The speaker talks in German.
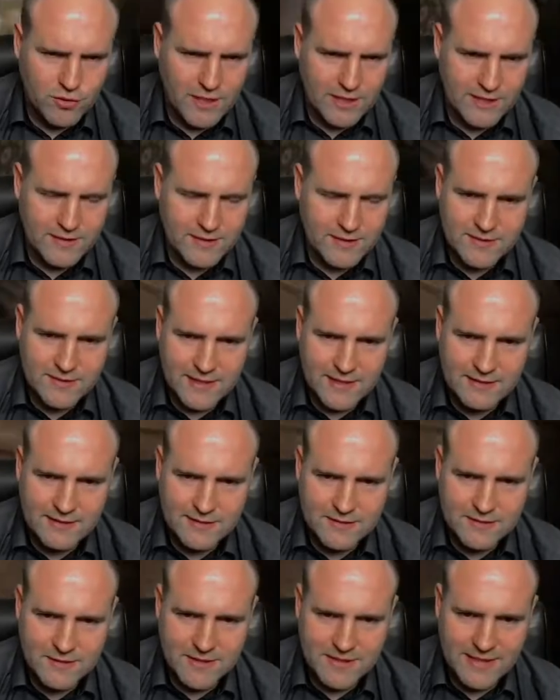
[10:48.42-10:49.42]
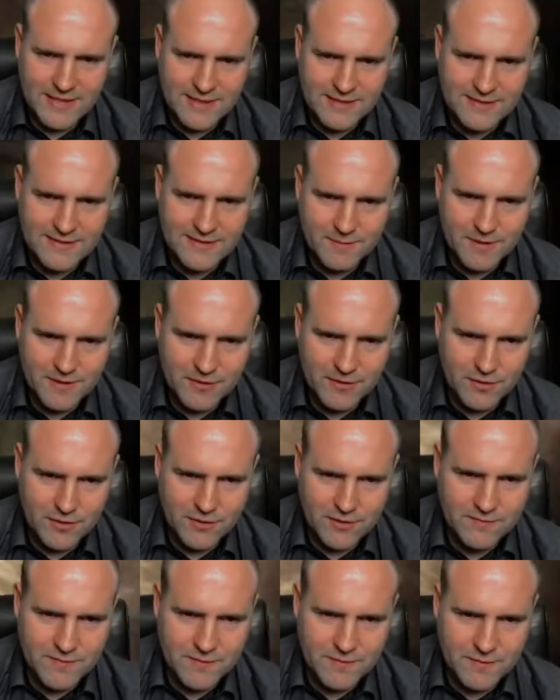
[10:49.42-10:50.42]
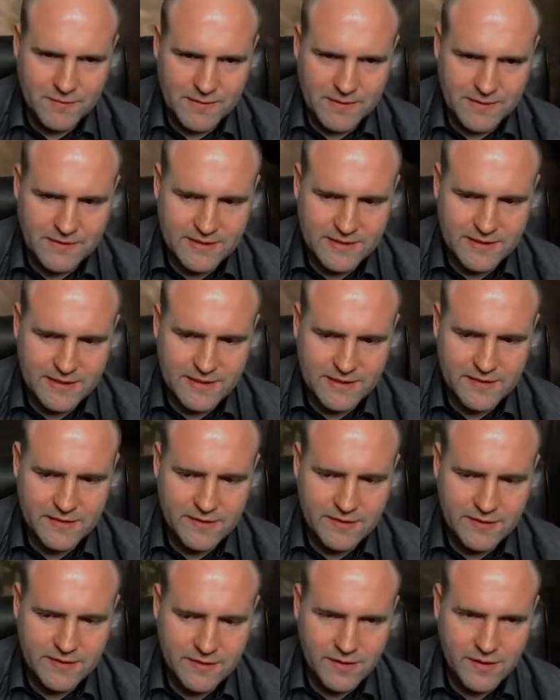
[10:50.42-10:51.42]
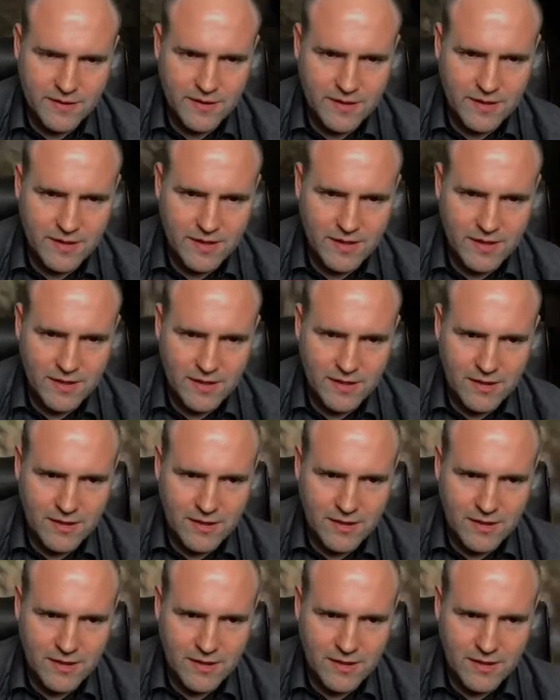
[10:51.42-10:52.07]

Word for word: Kann es sein, dass man langsamer läuft, wenn man mehr trägt? Ja.